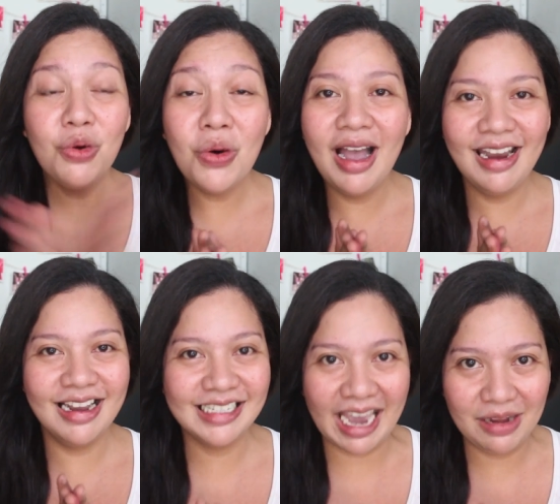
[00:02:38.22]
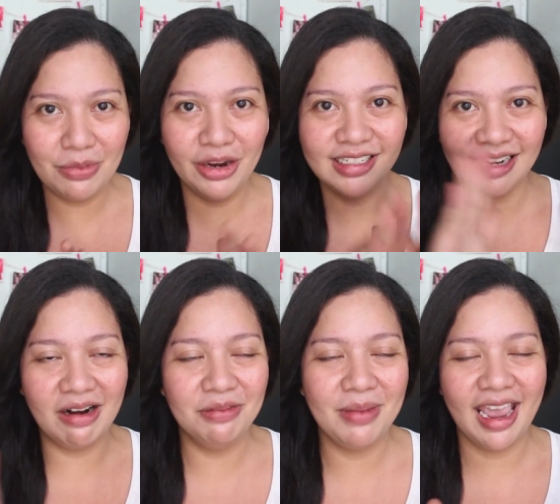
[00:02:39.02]
kuha ng Shine Moist
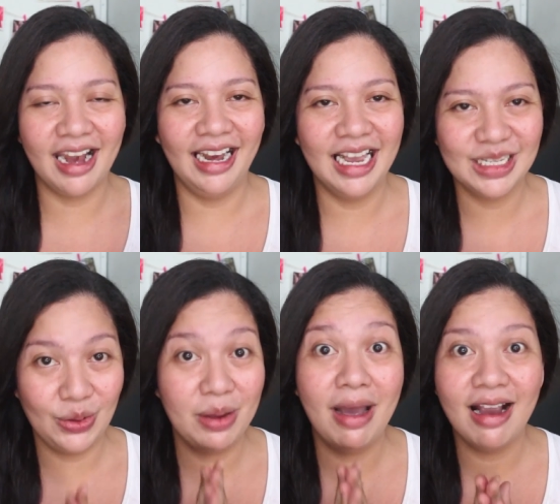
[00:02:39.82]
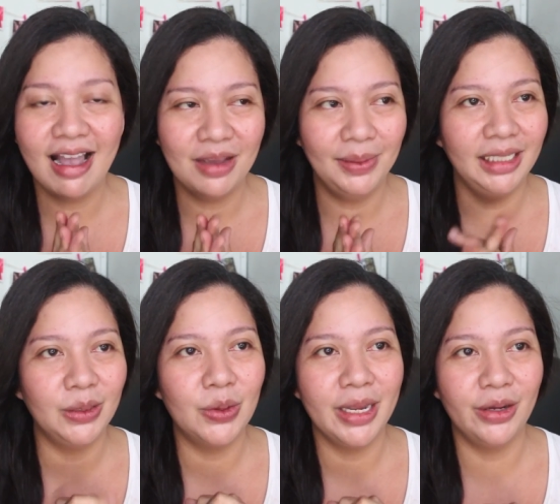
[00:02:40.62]
around my area. So, iba ang
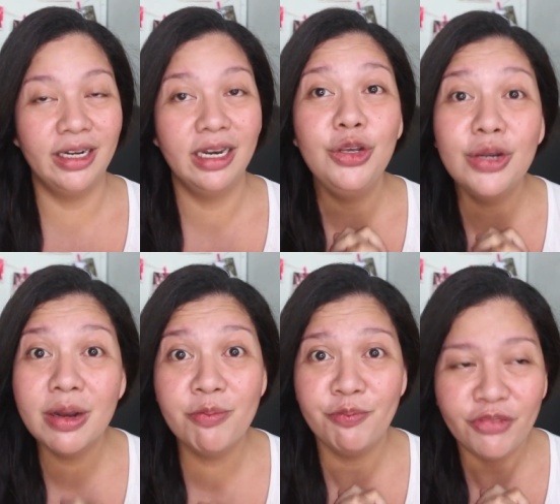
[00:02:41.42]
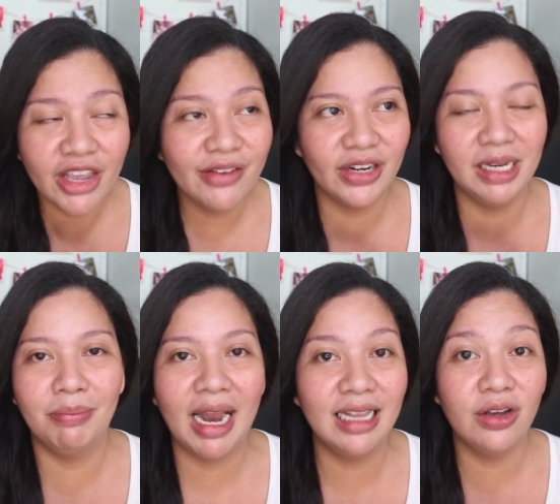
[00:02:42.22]
gagamitin ko ngayon. Yun ang favorite
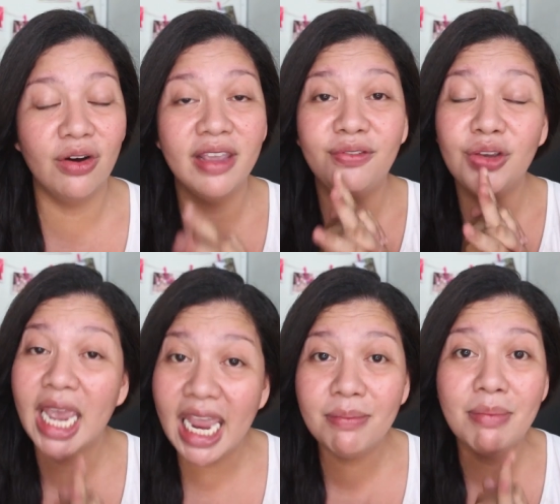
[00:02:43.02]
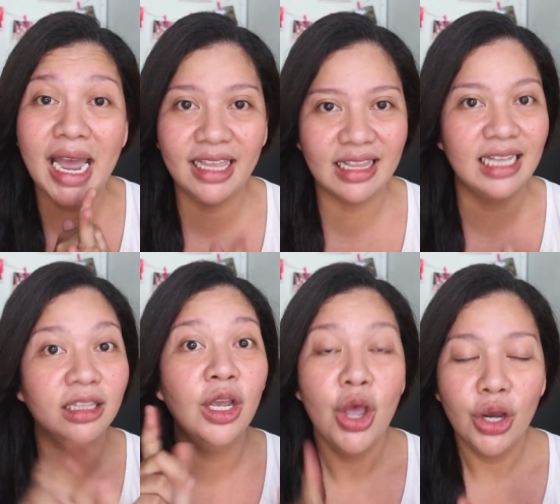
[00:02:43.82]
brand ko. If you can buy that,
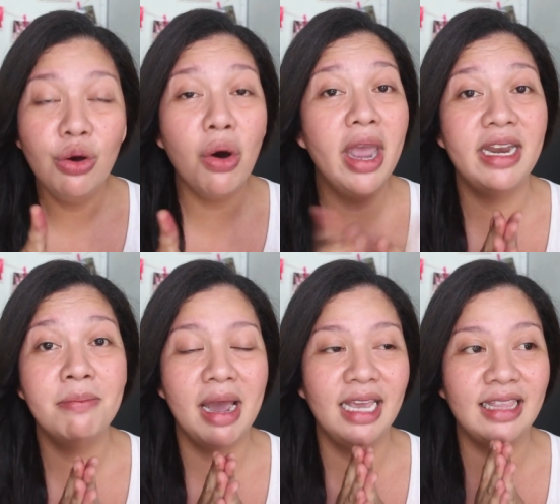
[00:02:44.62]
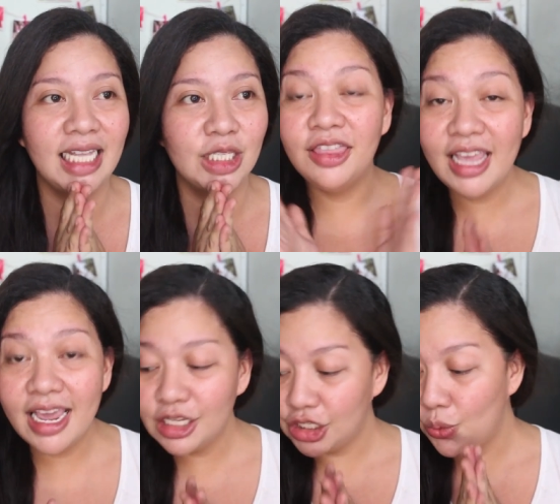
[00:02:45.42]
go ahead and buy that. The
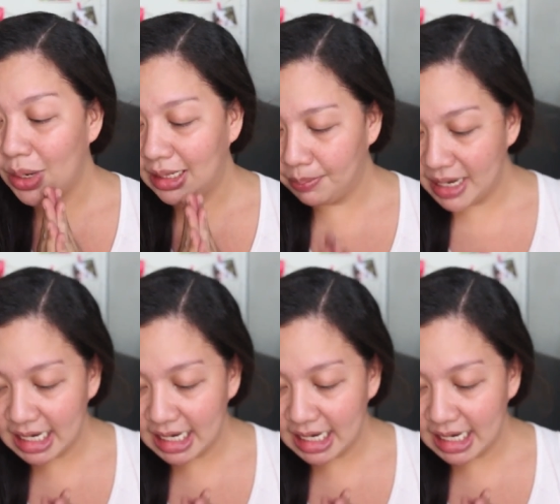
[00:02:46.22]
things you will be